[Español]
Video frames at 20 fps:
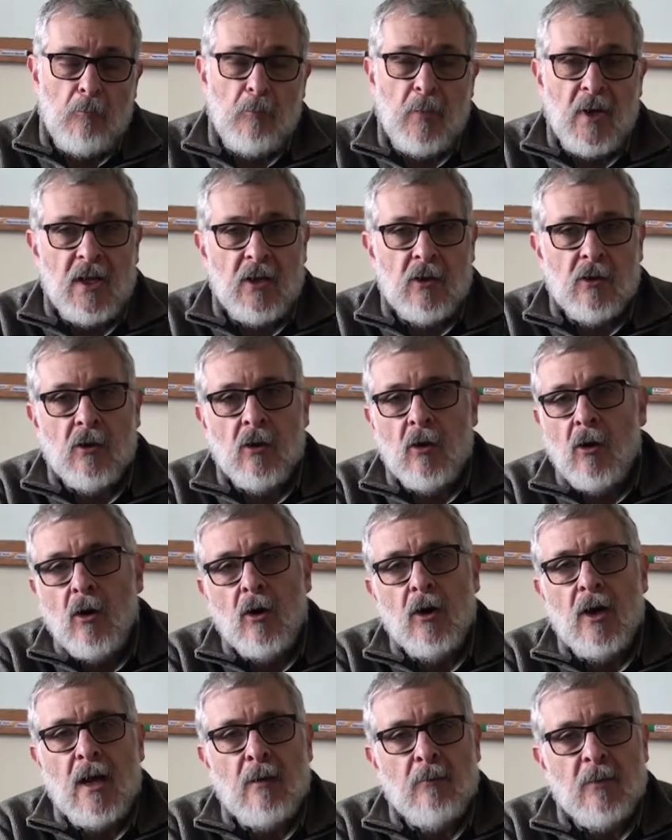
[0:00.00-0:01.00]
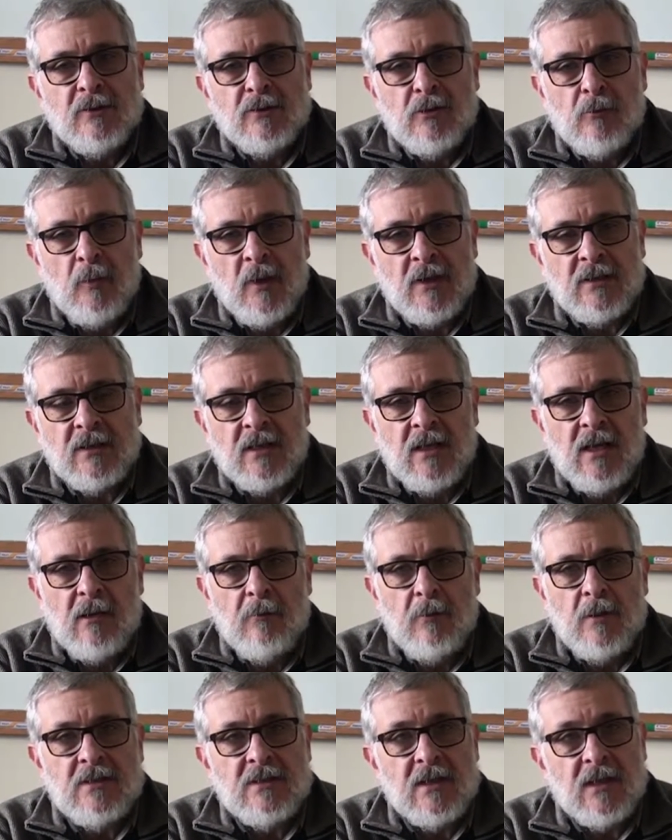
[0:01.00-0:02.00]
Pero la mayor parte de
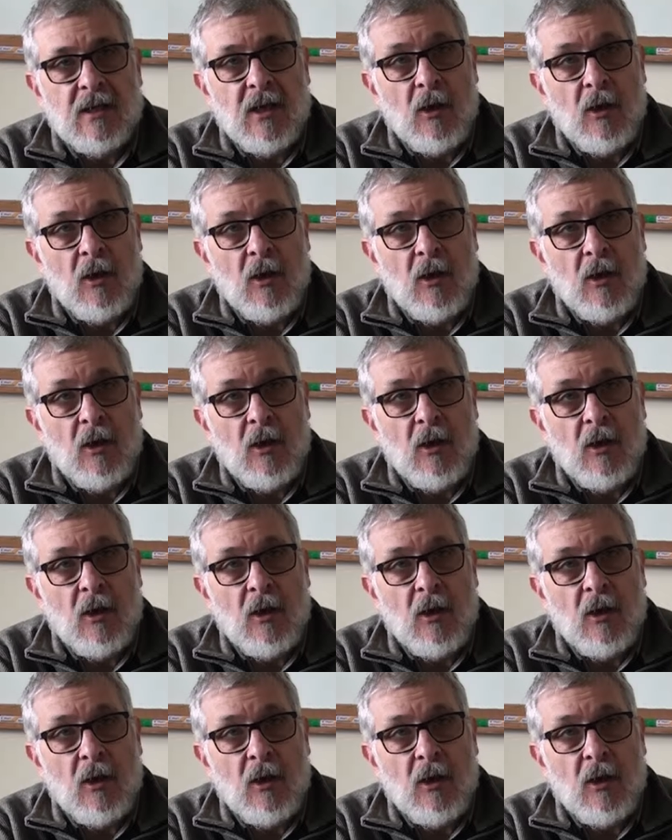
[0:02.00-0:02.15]
las veces